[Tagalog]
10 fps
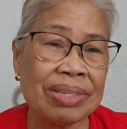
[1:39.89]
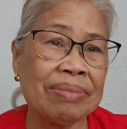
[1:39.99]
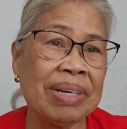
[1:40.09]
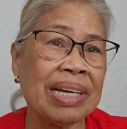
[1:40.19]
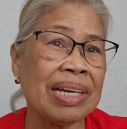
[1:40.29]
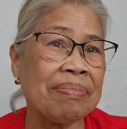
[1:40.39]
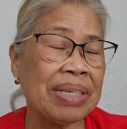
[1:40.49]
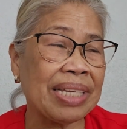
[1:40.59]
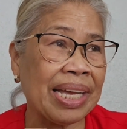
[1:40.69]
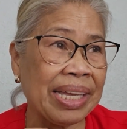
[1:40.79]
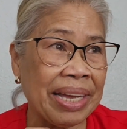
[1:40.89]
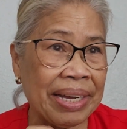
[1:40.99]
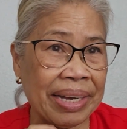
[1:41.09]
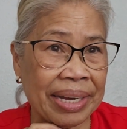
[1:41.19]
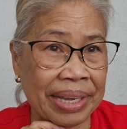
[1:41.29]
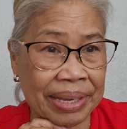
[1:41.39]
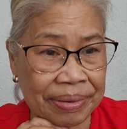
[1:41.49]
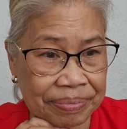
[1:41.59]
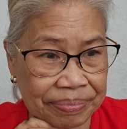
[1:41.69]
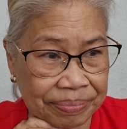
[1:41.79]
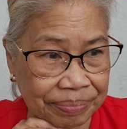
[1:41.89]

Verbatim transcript: So mga kabisaya ay